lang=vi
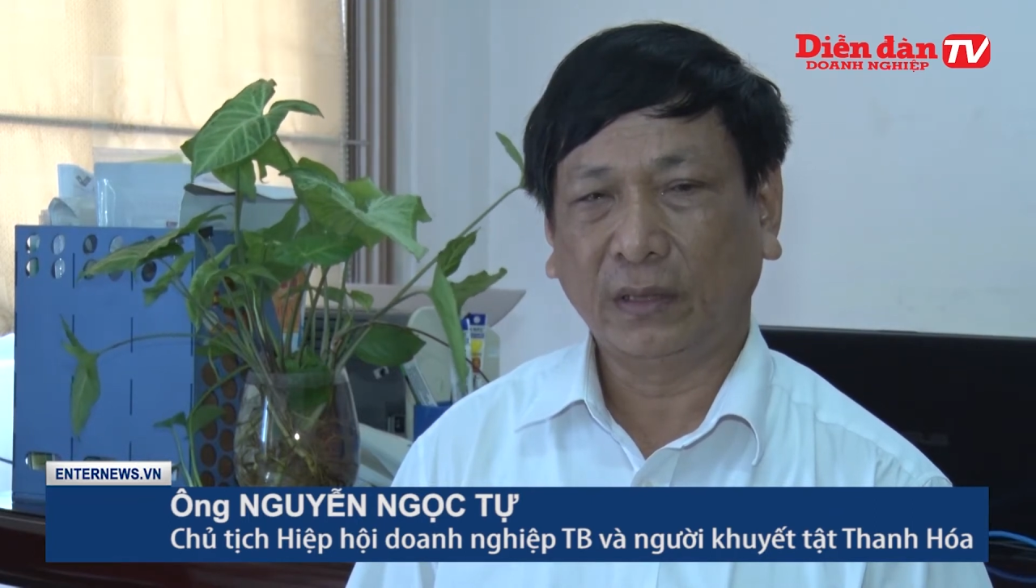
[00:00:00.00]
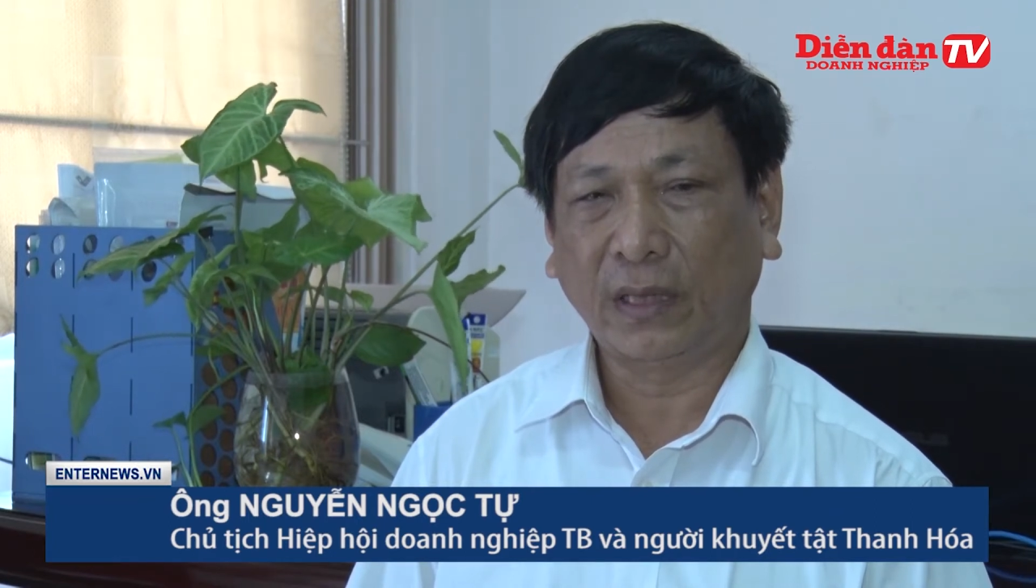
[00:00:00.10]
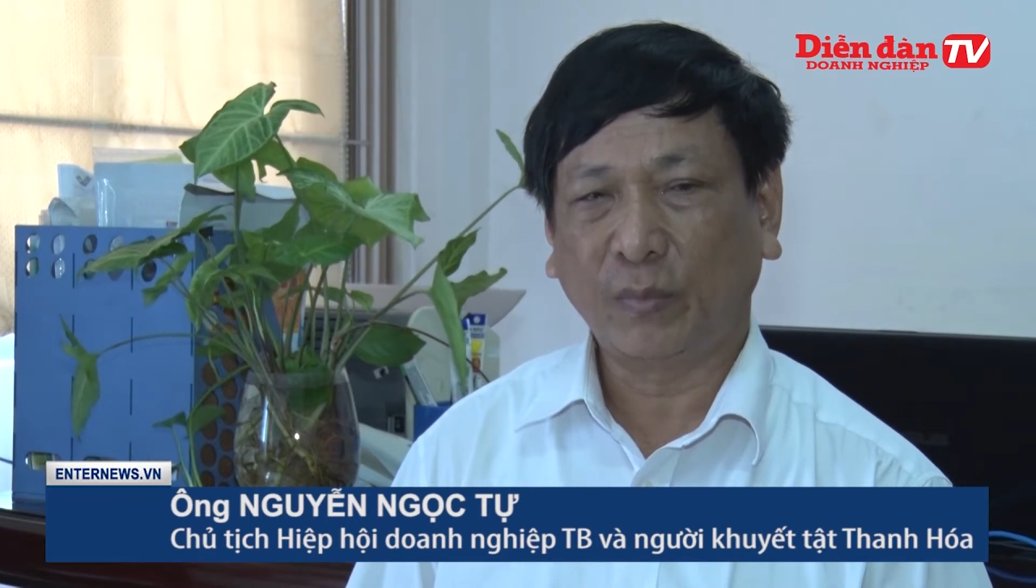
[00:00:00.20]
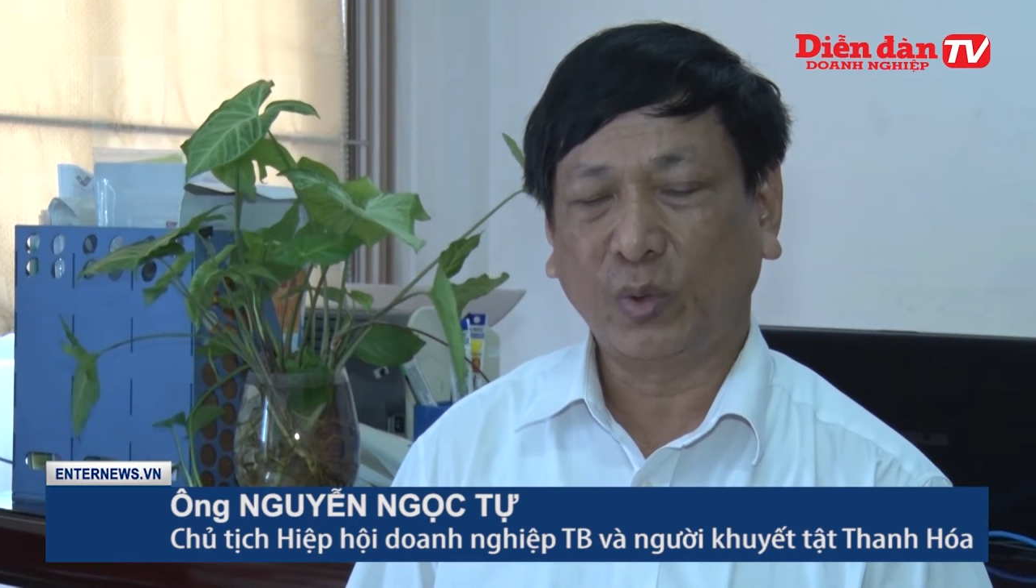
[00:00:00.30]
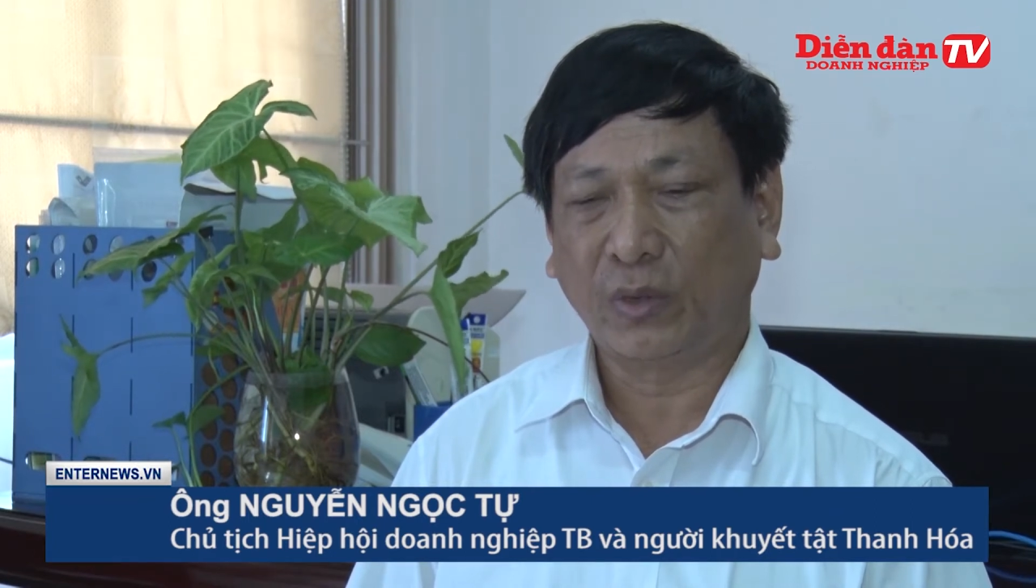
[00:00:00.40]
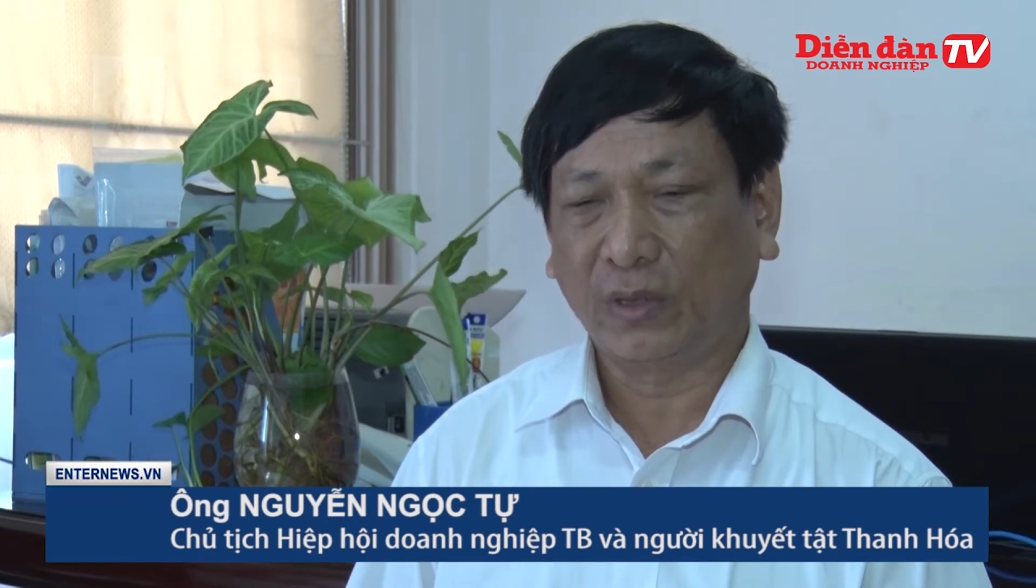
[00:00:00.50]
năm